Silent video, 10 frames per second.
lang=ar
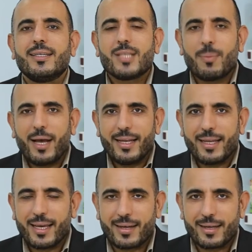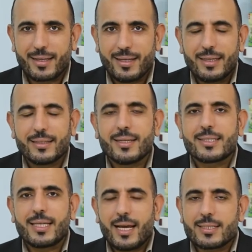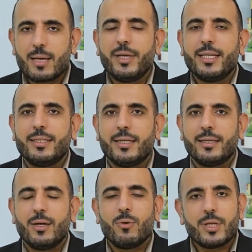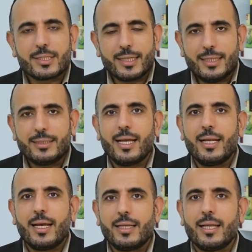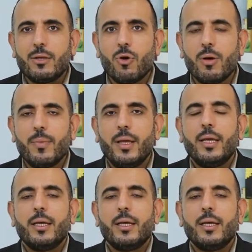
صباح الخير نصيحة صباحية ونصيحتنا لهذا اليوم